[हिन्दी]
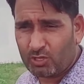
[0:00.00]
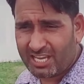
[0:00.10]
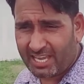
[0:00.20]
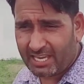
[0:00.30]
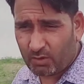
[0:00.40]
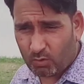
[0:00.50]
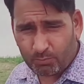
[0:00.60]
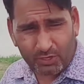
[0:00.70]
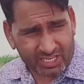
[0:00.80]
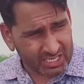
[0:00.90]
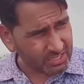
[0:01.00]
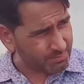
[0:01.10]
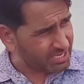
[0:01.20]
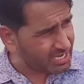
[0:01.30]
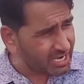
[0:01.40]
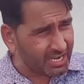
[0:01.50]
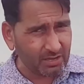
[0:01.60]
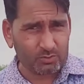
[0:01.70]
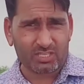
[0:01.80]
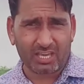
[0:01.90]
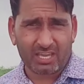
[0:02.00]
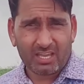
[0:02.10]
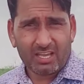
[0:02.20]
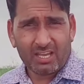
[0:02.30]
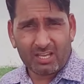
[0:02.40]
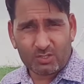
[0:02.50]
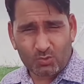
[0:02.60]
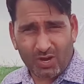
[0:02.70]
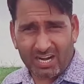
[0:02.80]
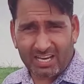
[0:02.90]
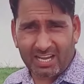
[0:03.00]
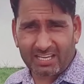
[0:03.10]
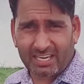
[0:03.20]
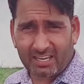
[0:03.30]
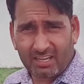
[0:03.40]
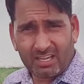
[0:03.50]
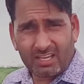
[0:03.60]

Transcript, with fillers: भूल जाएंगे और पूरे खेत में ये नेट हाउस के जुगाड़ लगा के